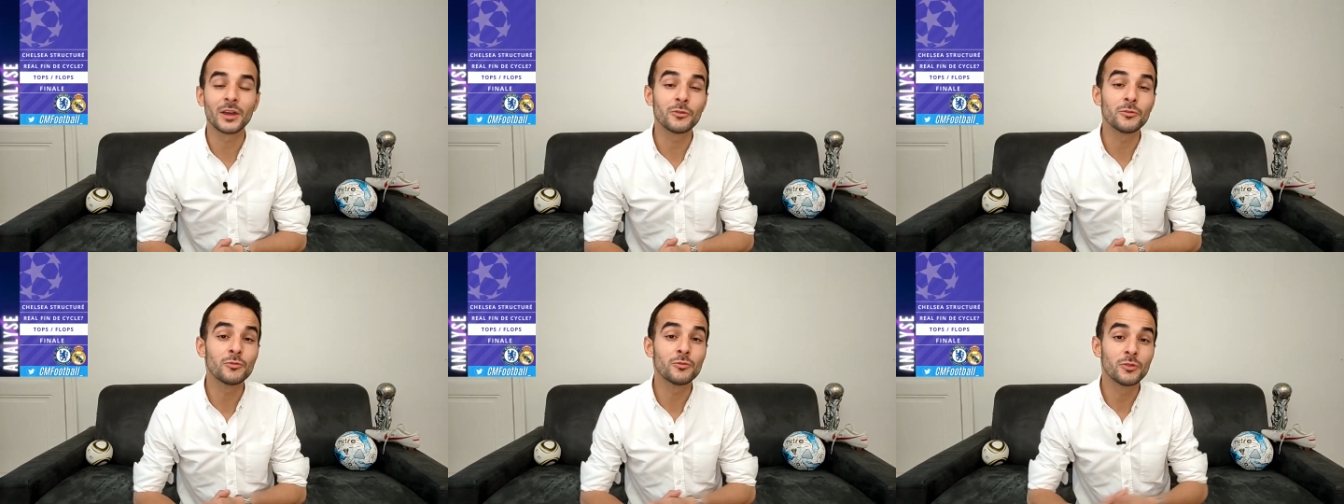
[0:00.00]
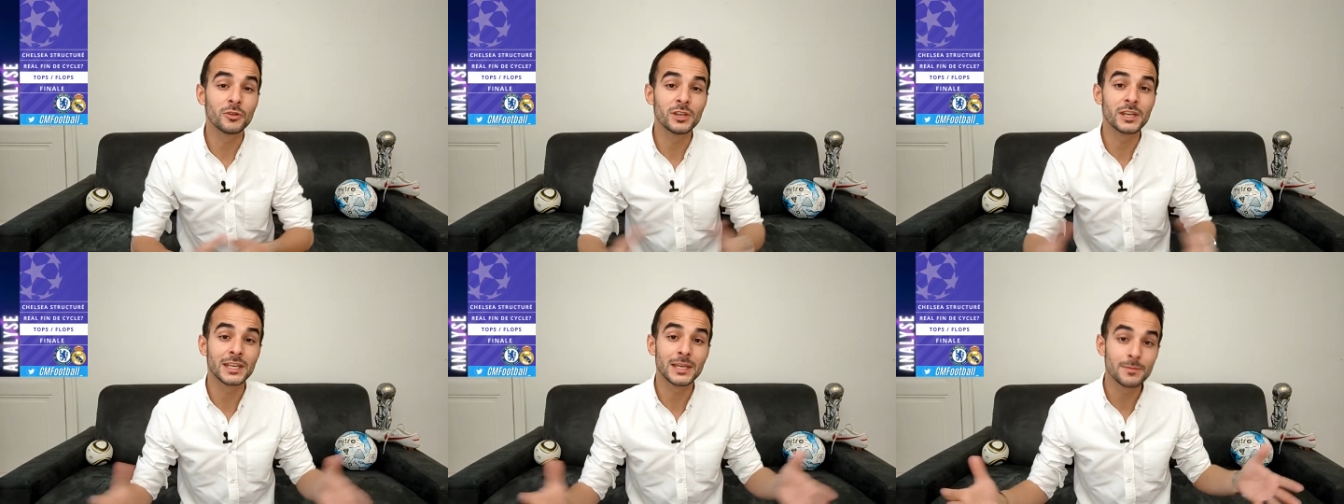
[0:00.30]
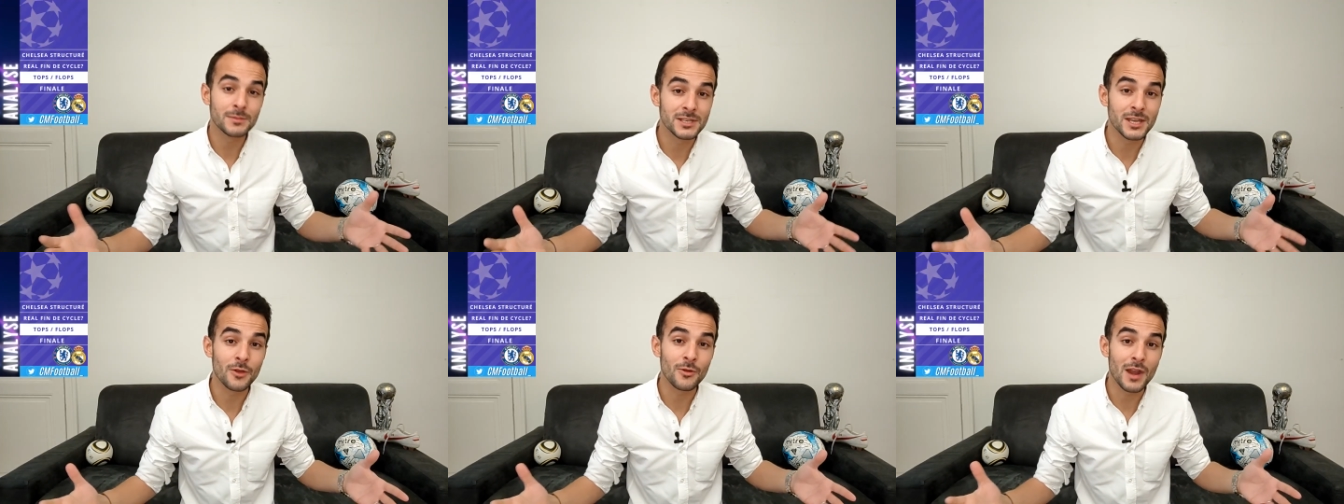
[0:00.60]
On a eu une
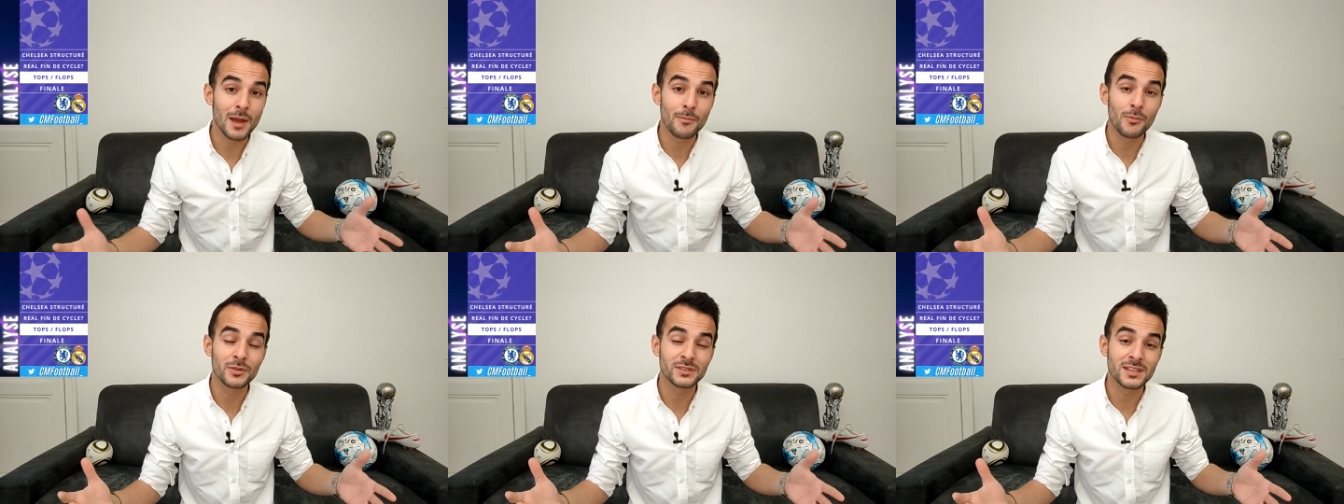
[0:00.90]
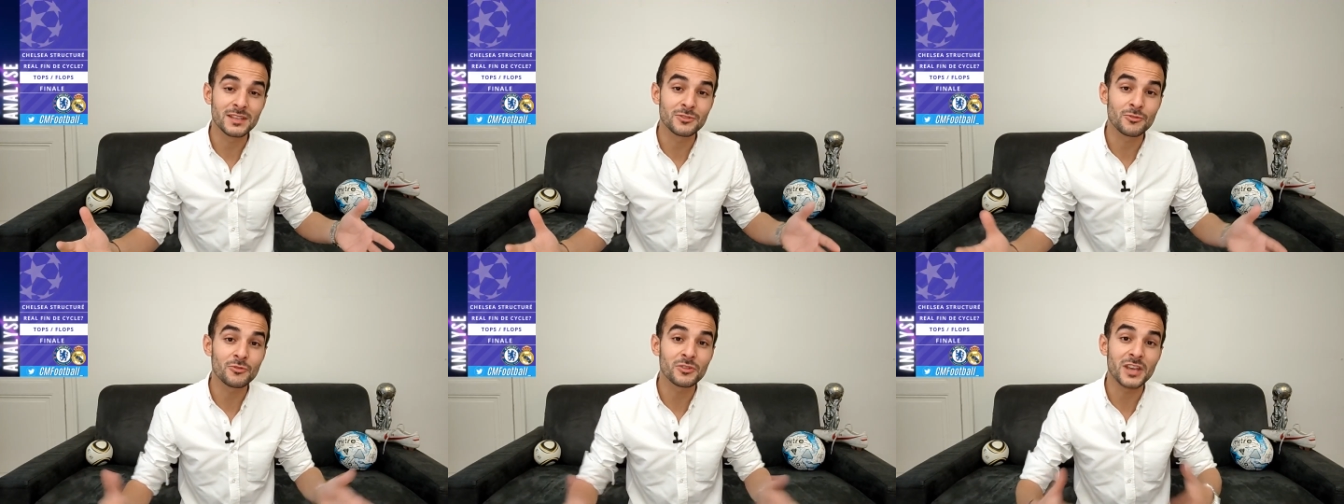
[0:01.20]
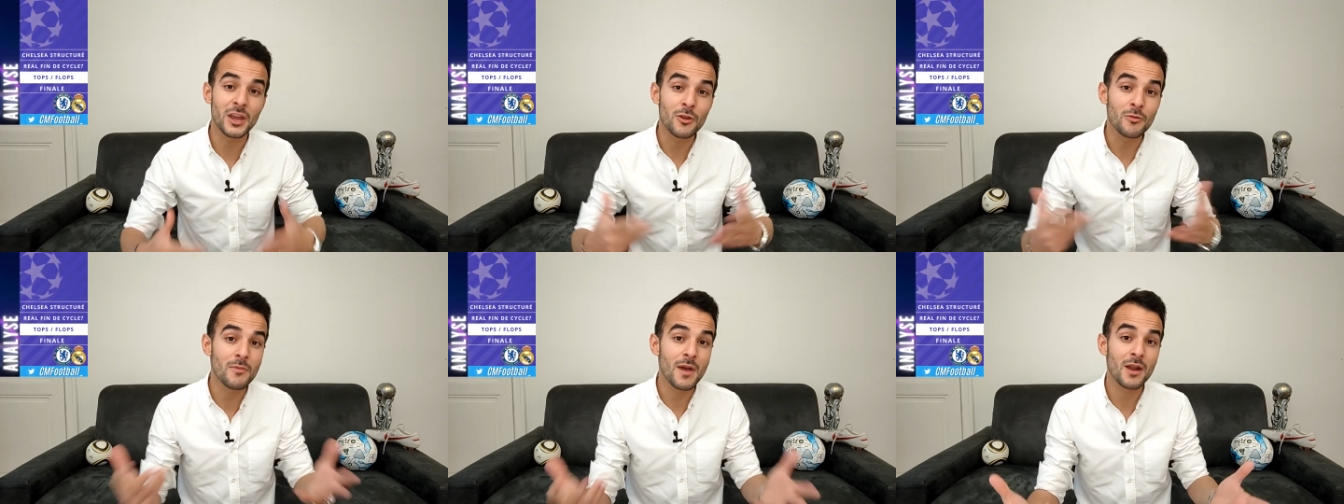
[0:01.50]
équipe qui a eu la possession,
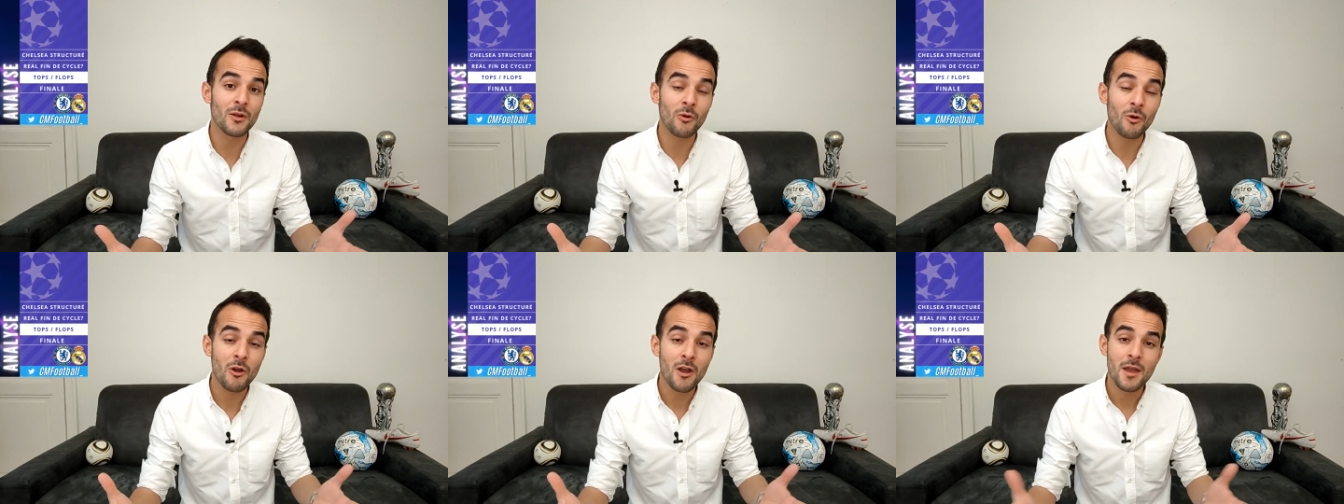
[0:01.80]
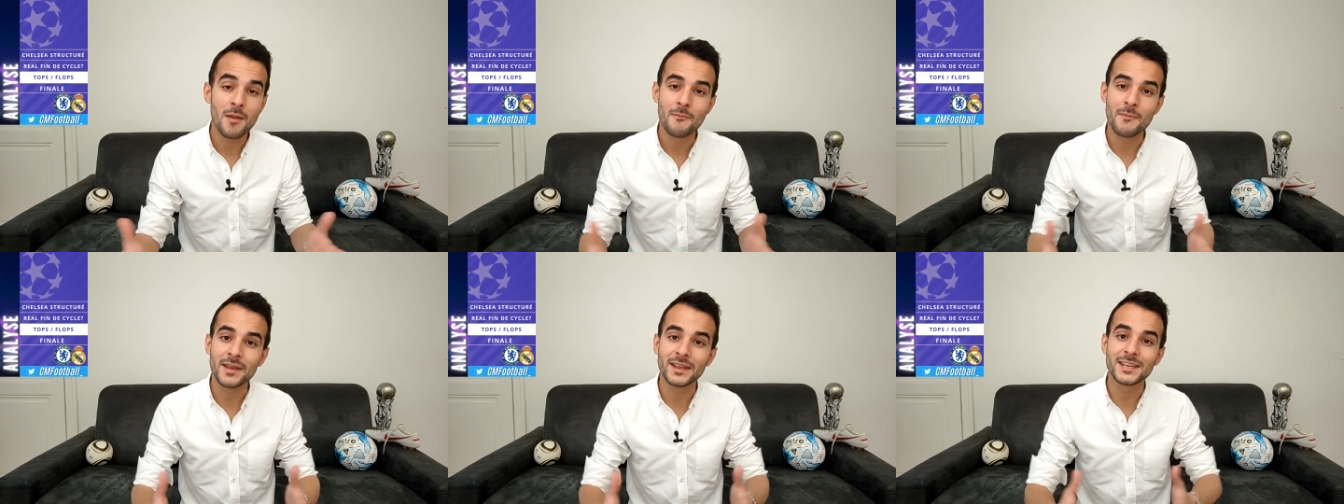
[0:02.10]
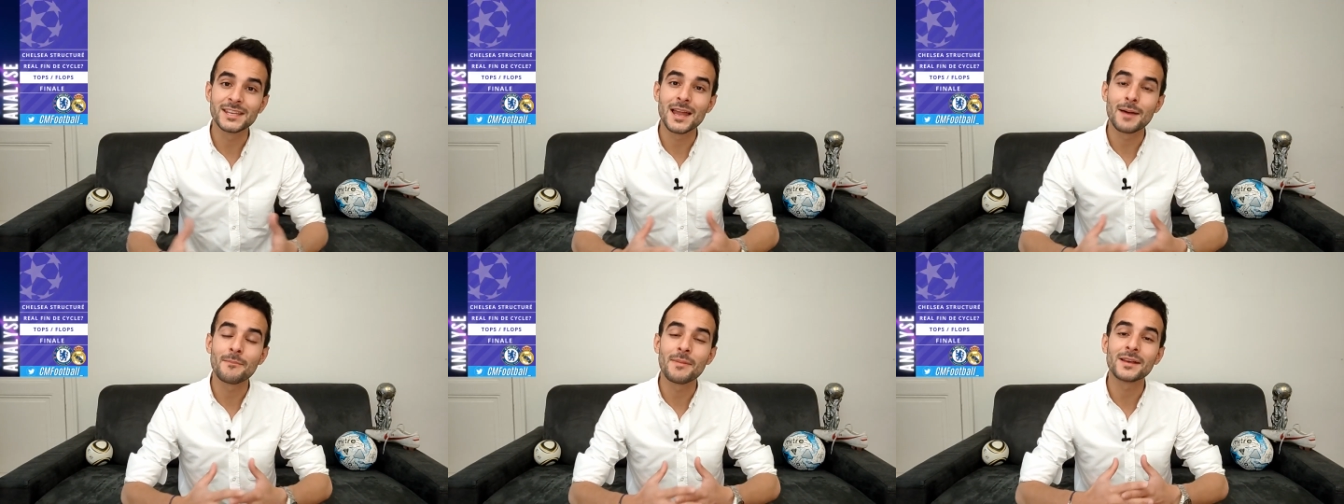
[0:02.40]
qui a eu le ballon, mais
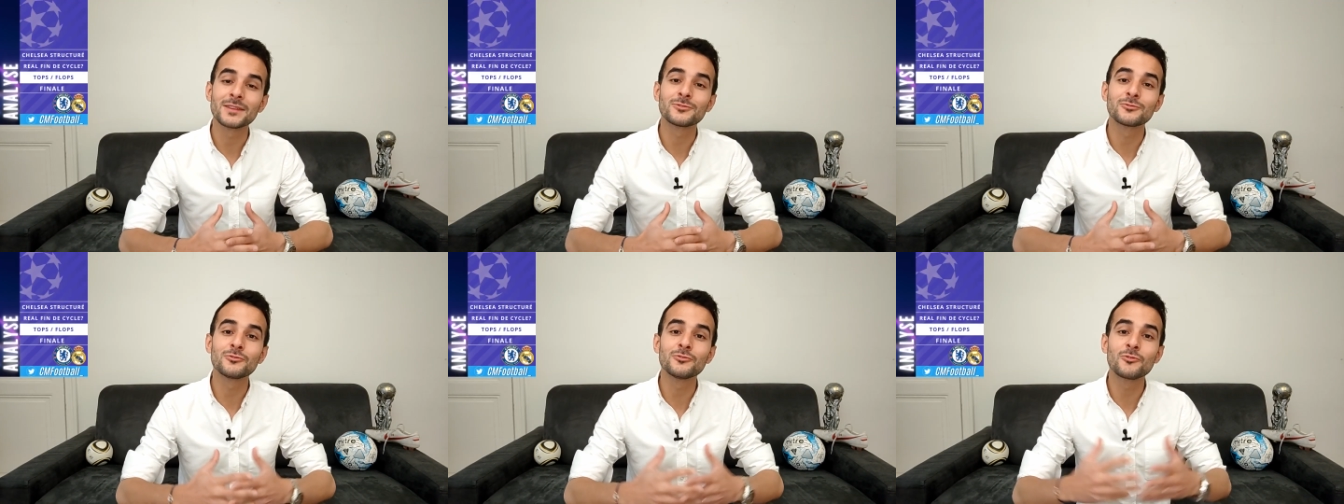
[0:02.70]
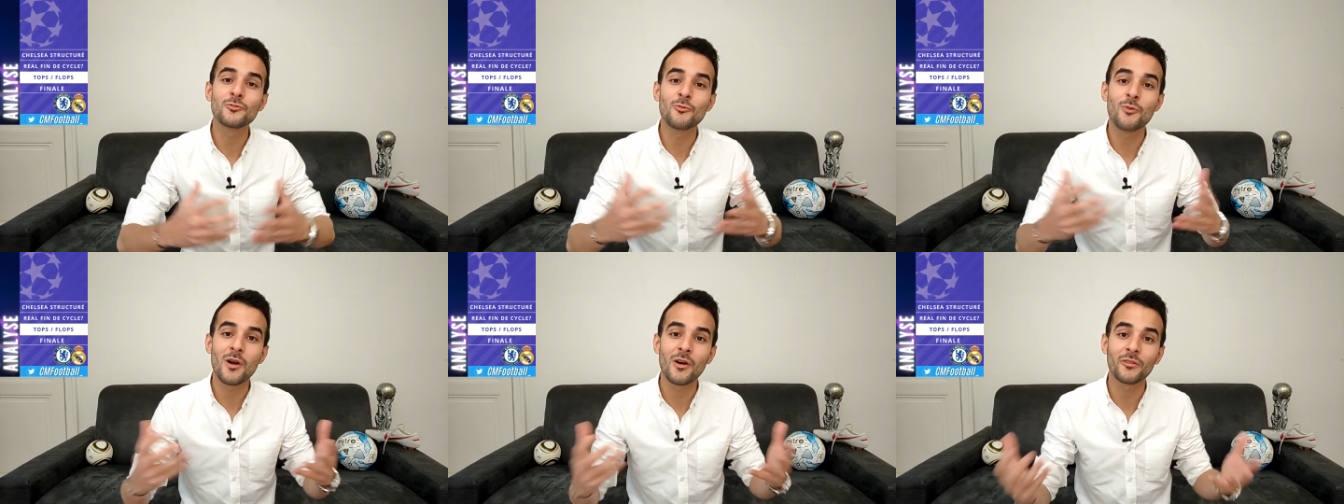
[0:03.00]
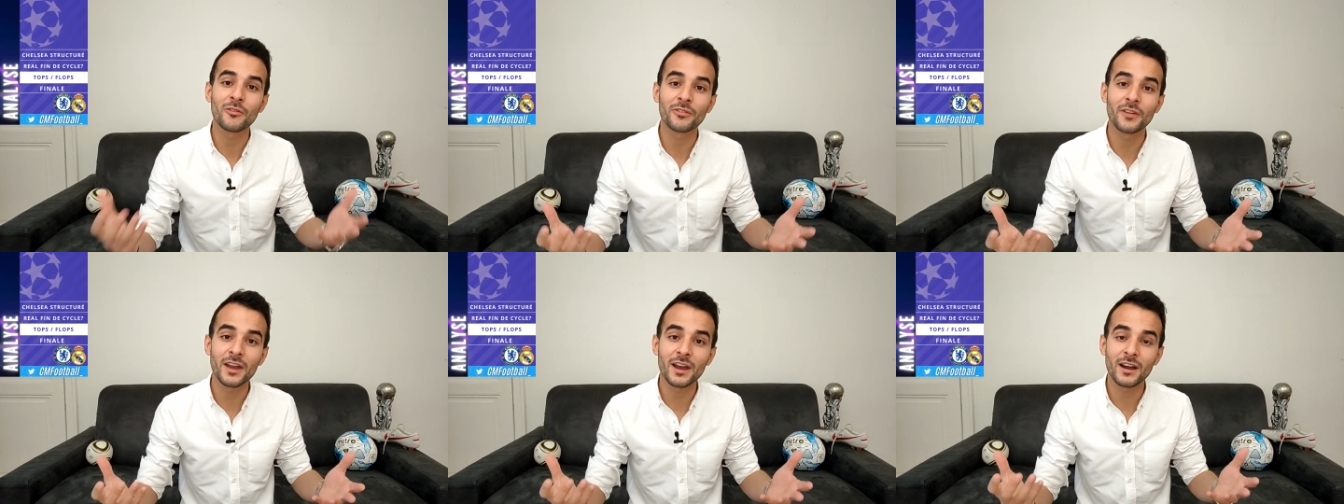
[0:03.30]
qui n'a pas su quoi
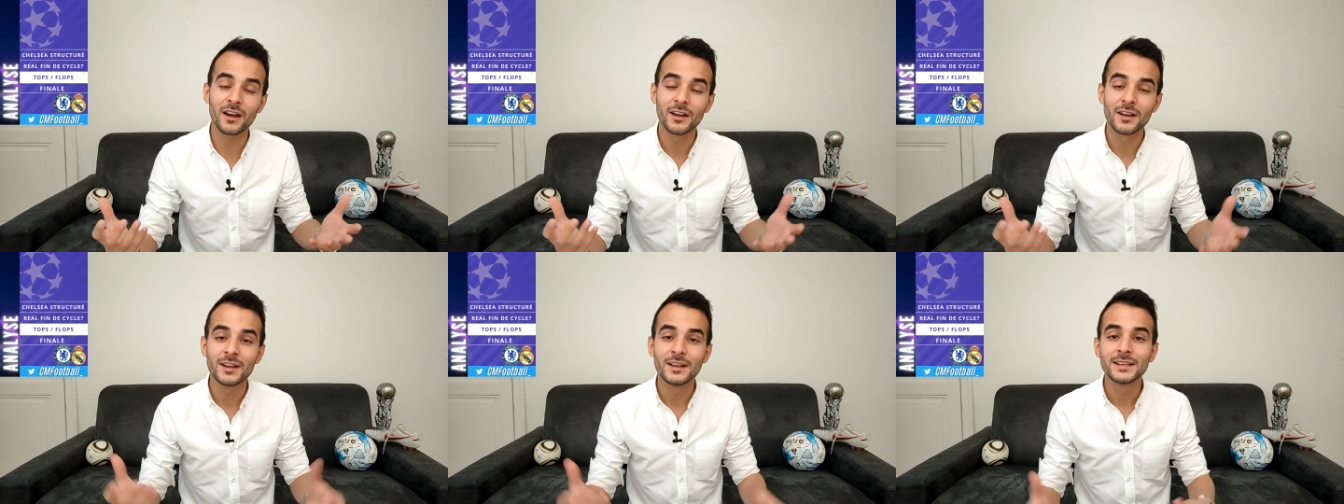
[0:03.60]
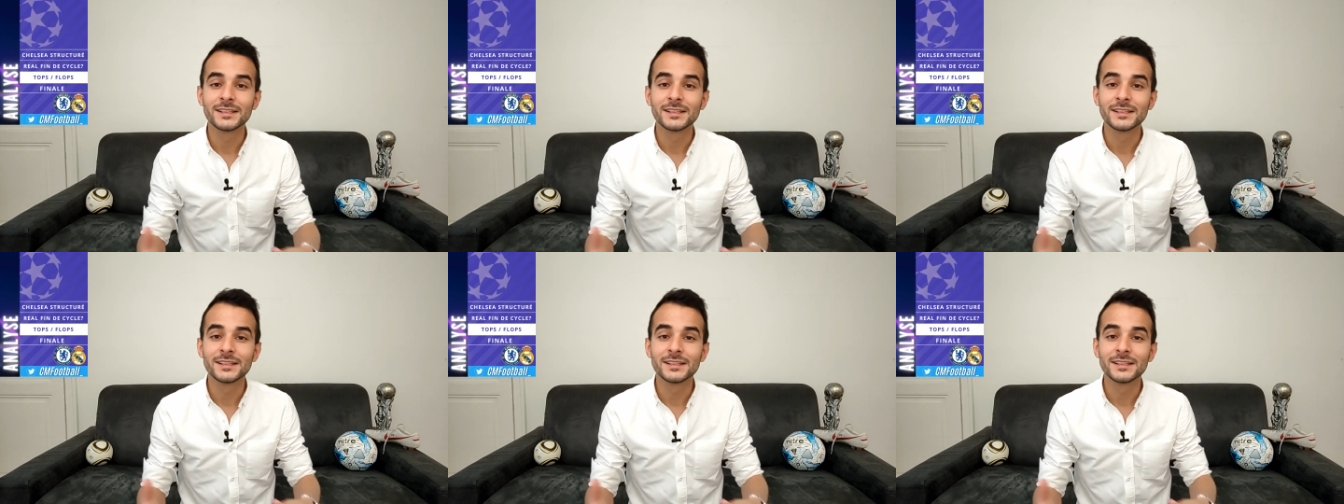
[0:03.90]
en faire.